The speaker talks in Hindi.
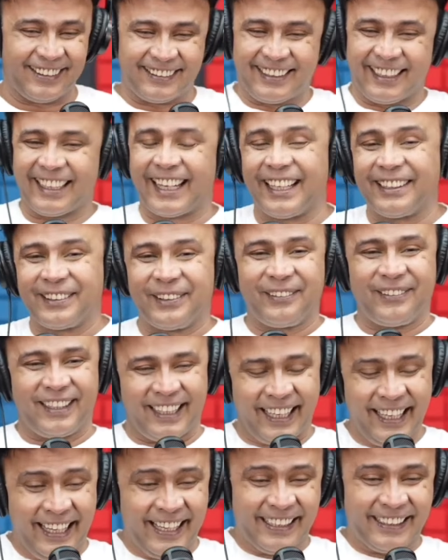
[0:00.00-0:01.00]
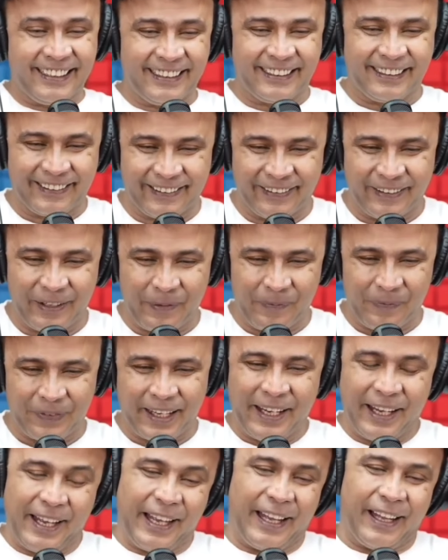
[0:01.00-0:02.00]
नमस्ते कैसे हो बेटे
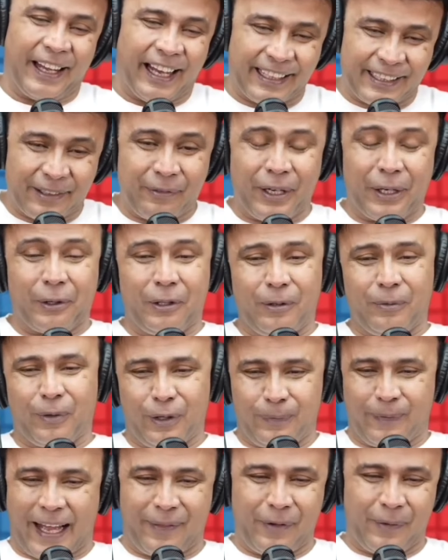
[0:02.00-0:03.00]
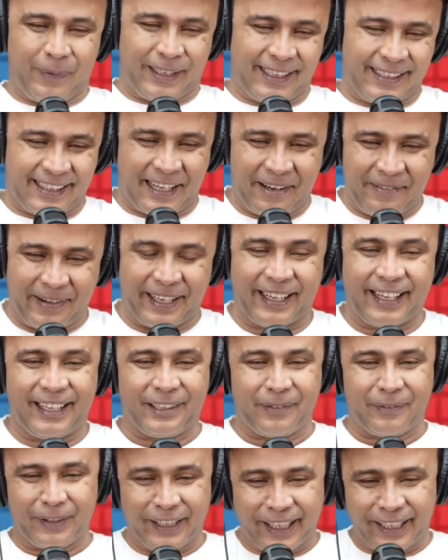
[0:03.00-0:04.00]
बस अच्छा मेरे को तो बहुत बाद में पता चला मैंने
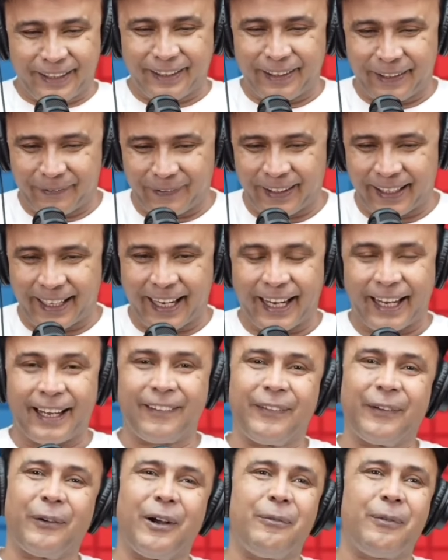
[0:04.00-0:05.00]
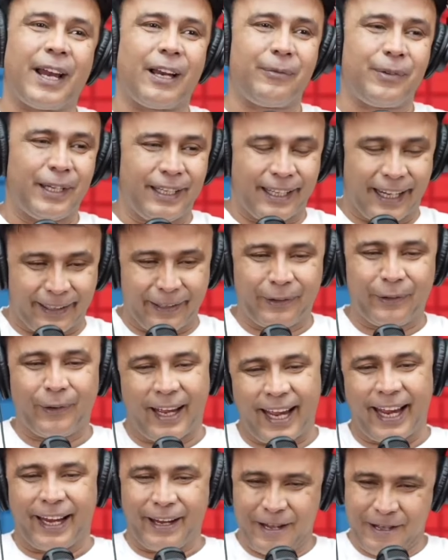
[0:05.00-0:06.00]
कहा अश्विनी ने टीना को देखा है देखो हमारा भी इरादा
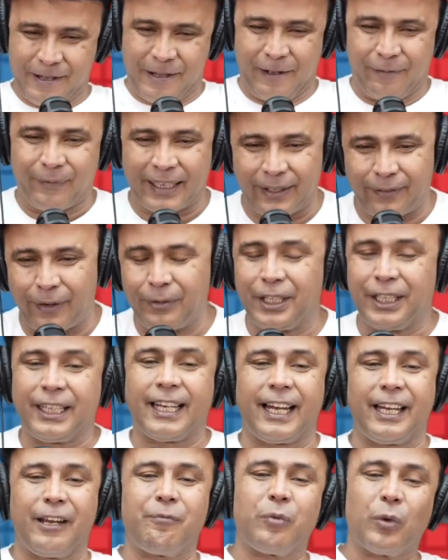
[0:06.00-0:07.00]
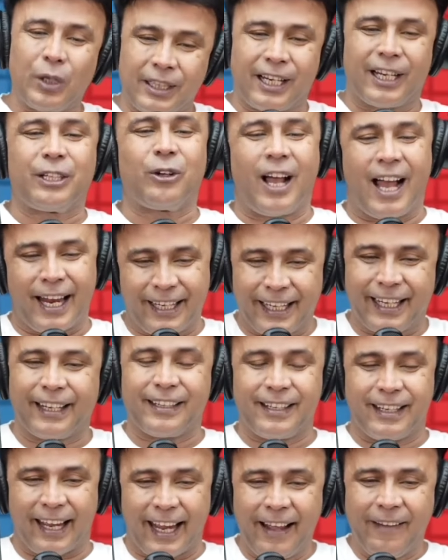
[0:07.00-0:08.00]
तो है मतलब अभी टीना ने पूरी तरह तो हाँ नहीं
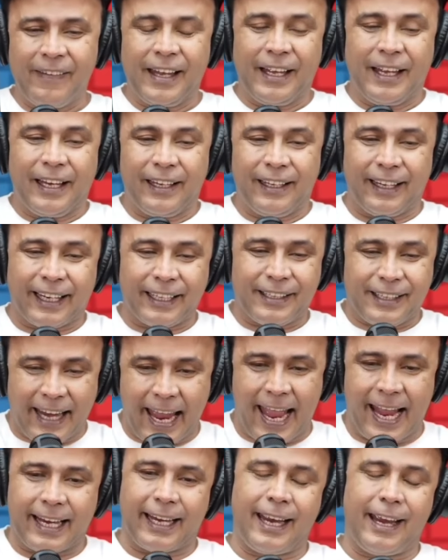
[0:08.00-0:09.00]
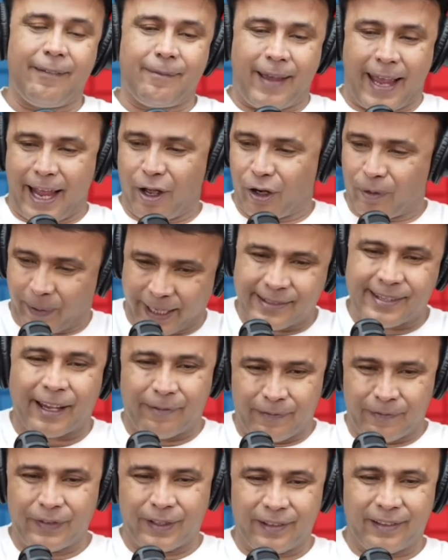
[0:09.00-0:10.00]
कर दिया है लेकिन ये है कि मैं और भाई
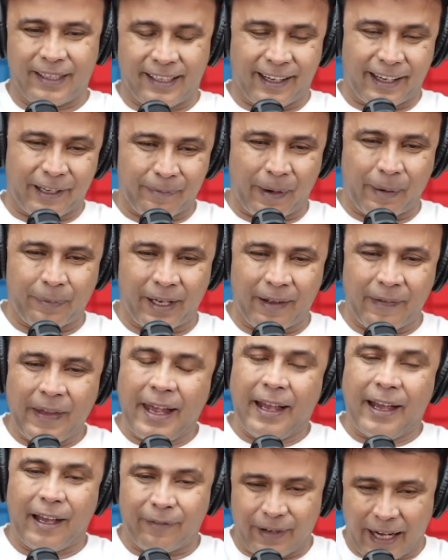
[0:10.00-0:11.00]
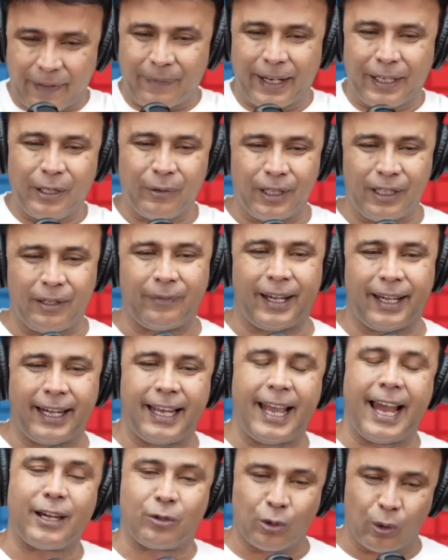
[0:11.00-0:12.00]
साहब टीना के पापा हम रात बैठे हुए थे
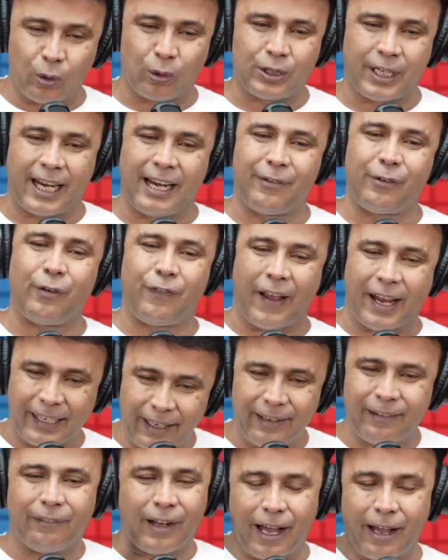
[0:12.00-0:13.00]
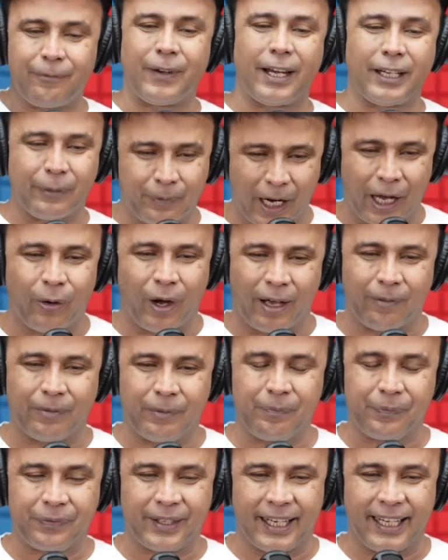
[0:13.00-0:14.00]
मैंने कहा यार जो कुछ है ना वो फाइनल अपना निपटाओ
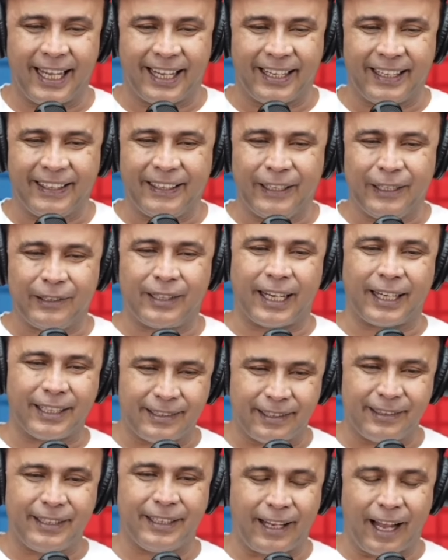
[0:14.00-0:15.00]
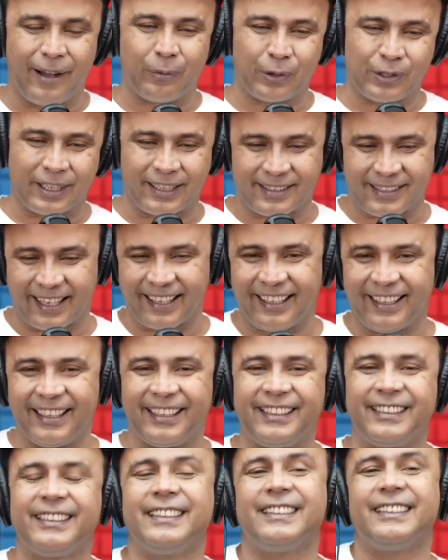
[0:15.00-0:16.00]
आप है ना हाँ ताकि जल्दी काम हो सके
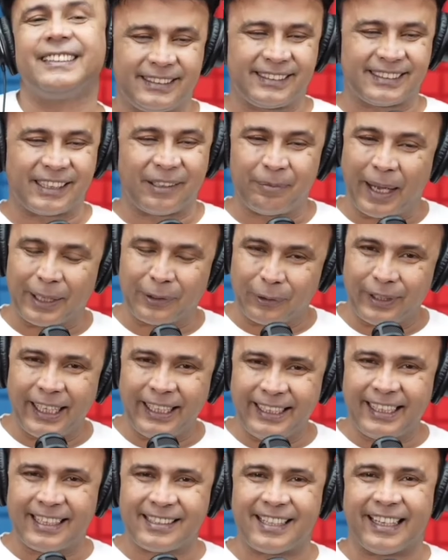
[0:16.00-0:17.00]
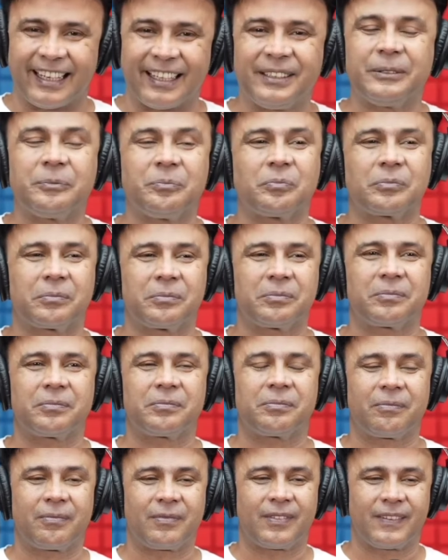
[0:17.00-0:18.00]
सारा बात हो रही है टीना से नहीं
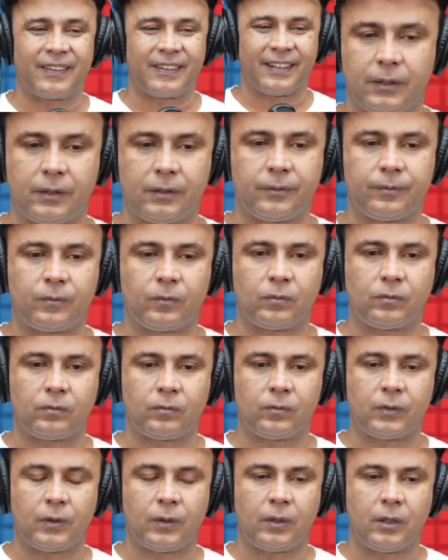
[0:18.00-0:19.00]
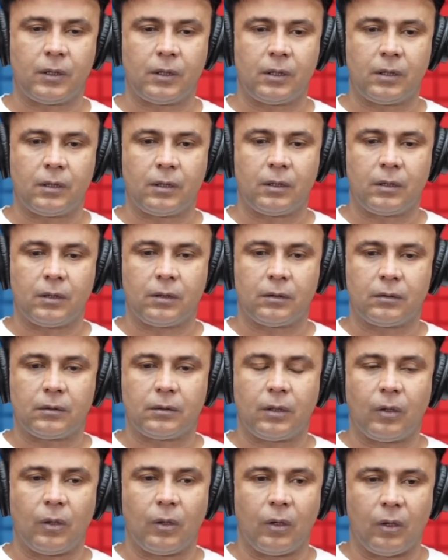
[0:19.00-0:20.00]
नहीं अंकल एक दो बार मैसेज किया था उठाया
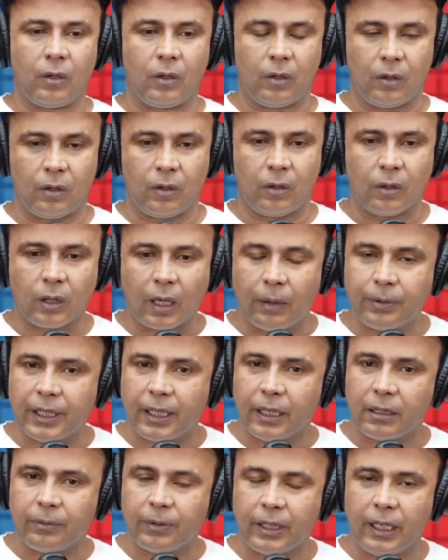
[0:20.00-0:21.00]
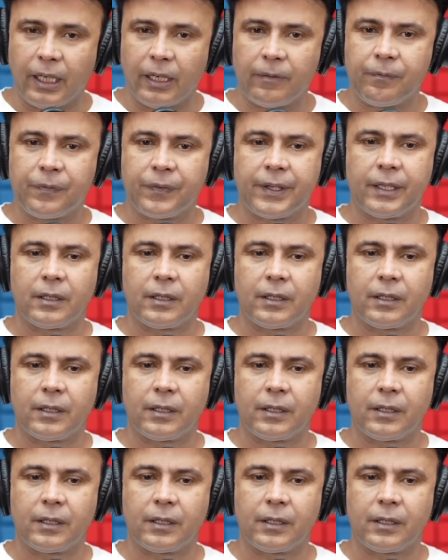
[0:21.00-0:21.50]
नहीं ओहो कब किया था बेटे